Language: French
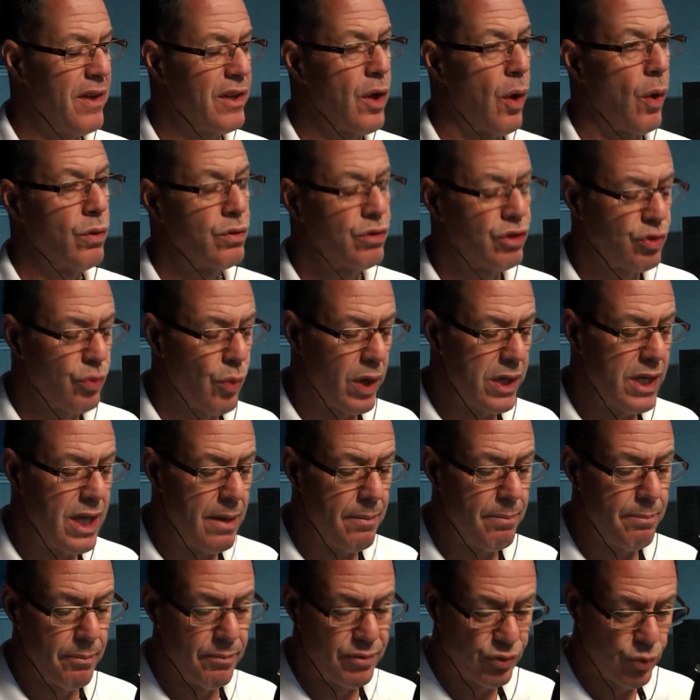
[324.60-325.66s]
Donc, soyez,
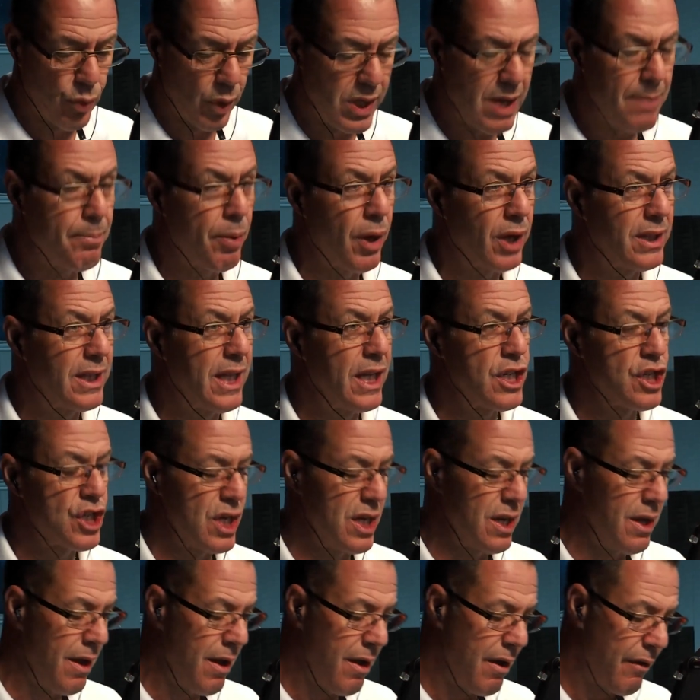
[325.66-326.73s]
soyez
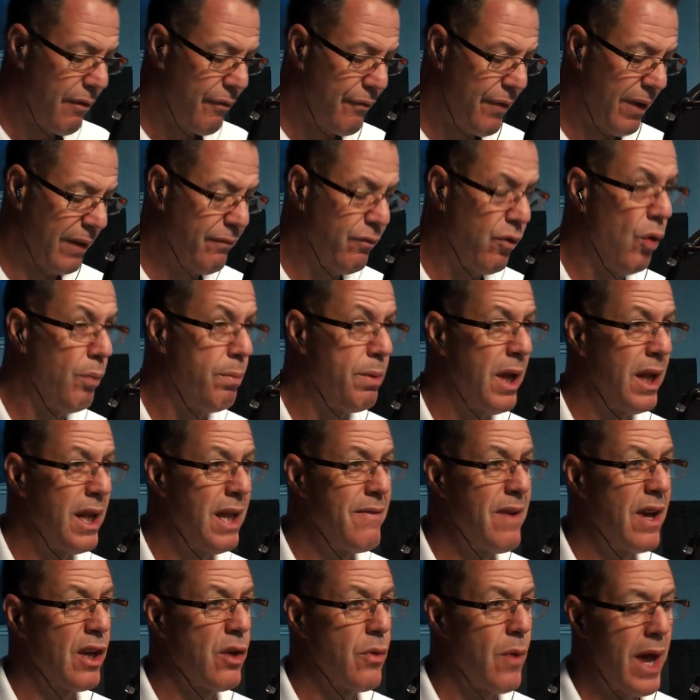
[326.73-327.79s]
protégés. Faites vos plans
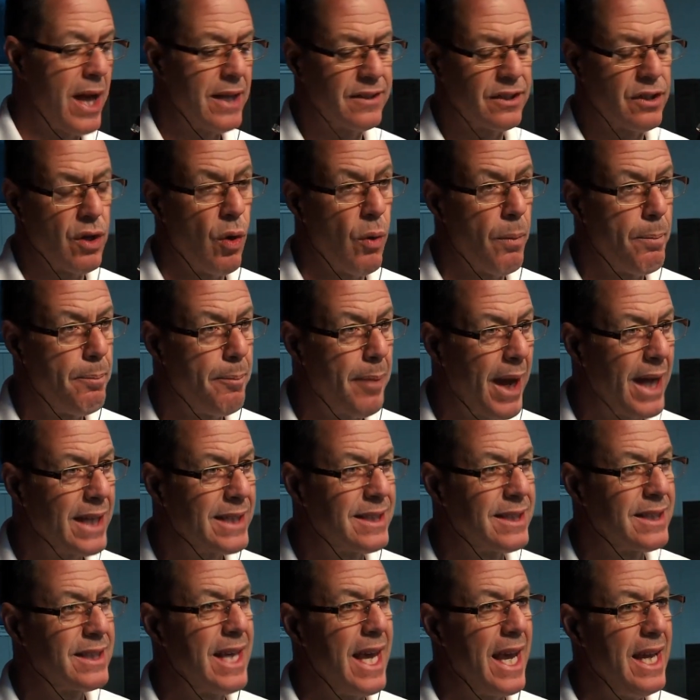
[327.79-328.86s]
d'évacuation,
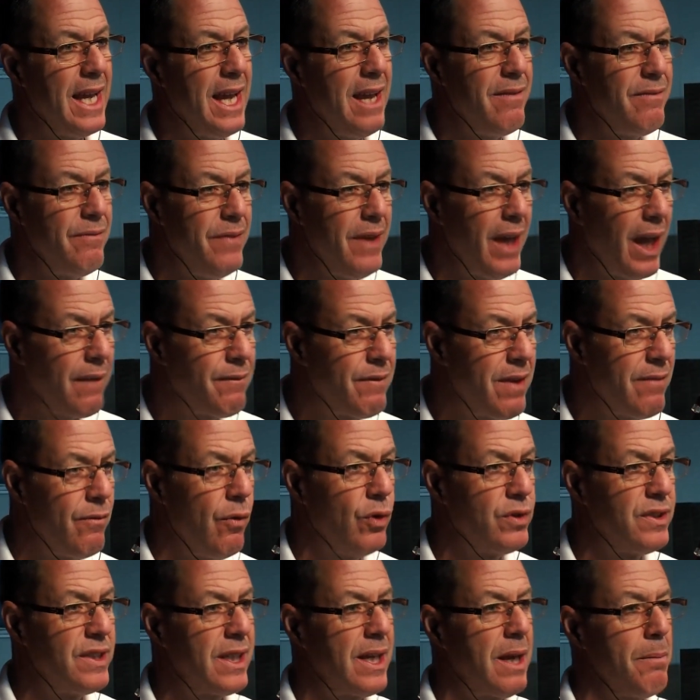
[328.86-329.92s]
pratiquez-les, vérifiez vos
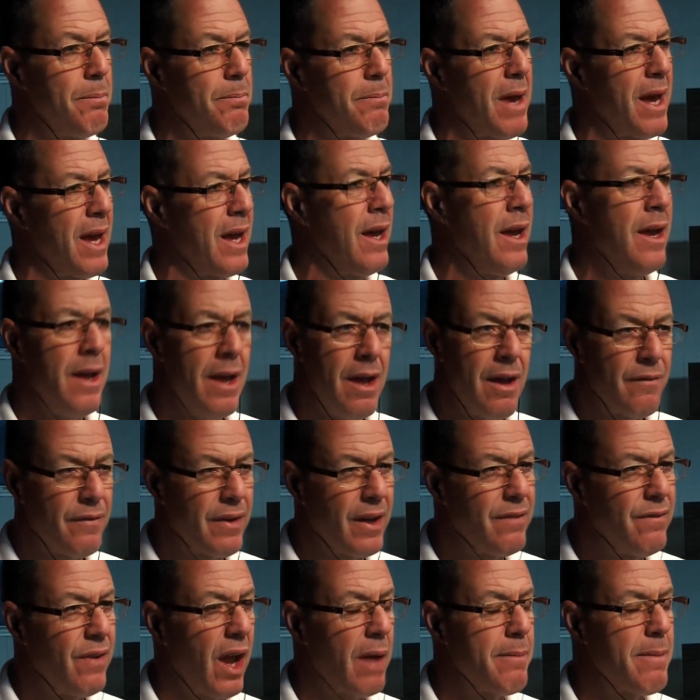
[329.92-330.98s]
équipements, faites
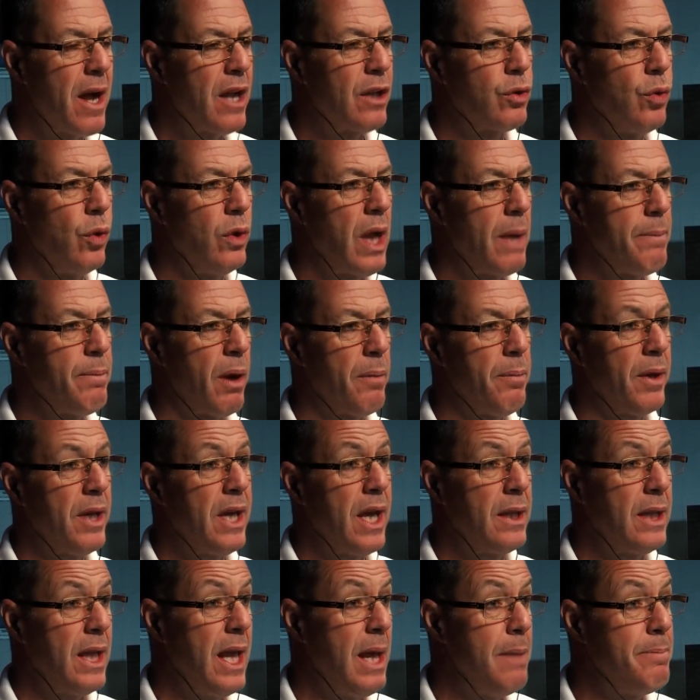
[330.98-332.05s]
vraiment le tour de la
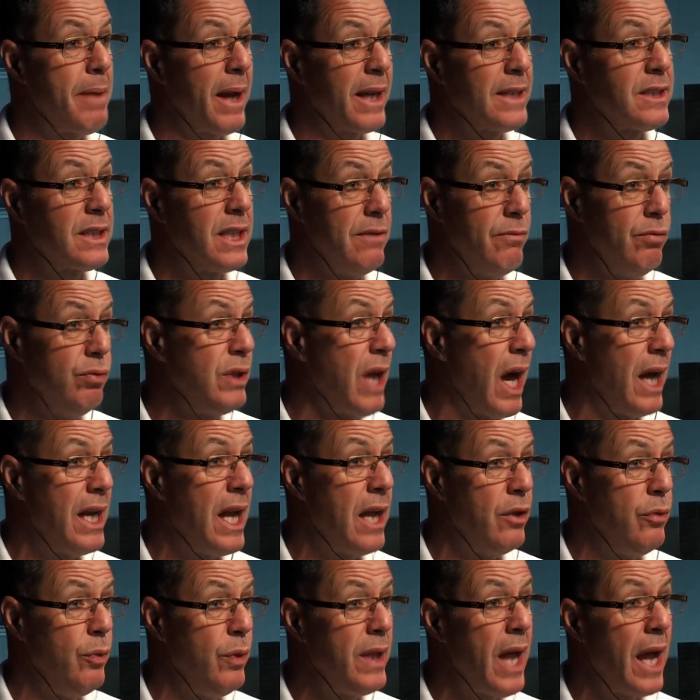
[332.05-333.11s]
propriété et pratiquez-vous dans la
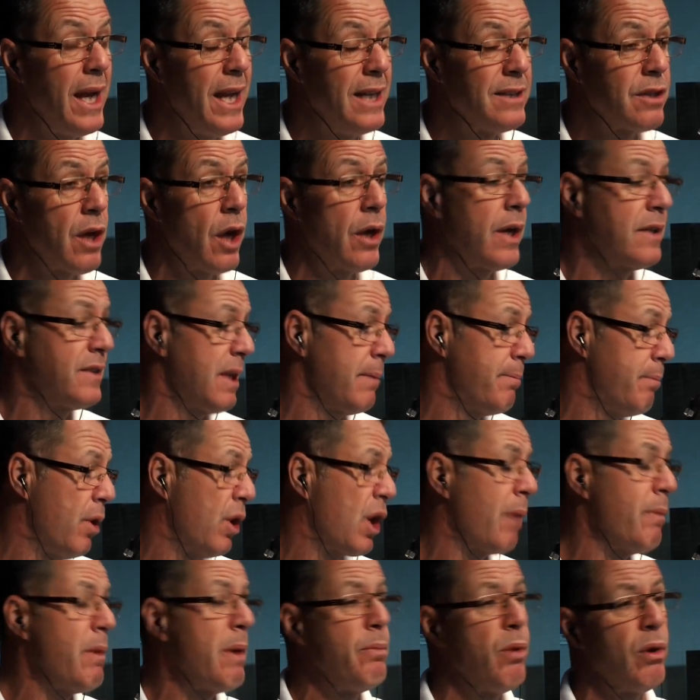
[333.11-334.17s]
nuit, dans les heures que c'est pas
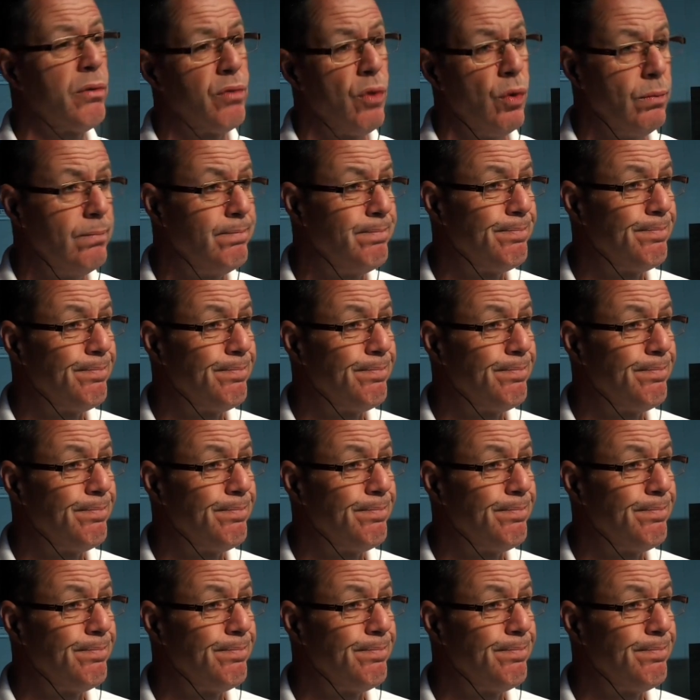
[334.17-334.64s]
commun pour vous.